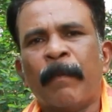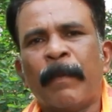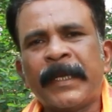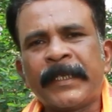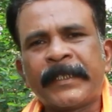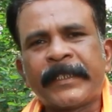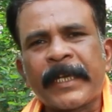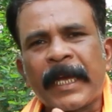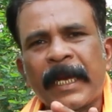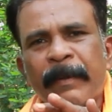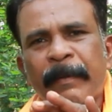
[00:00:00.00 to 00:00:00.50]

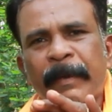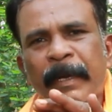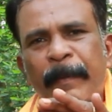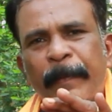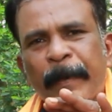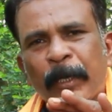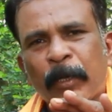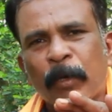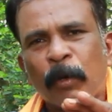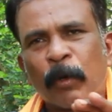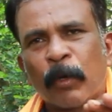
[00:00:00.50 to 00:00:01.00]
మంచాల మీద
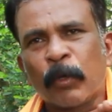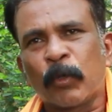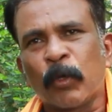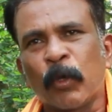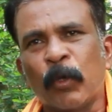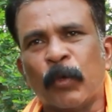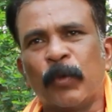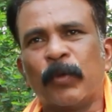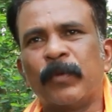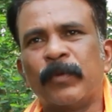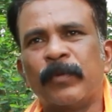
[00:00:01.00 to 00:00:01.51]
పడుకోవద్దు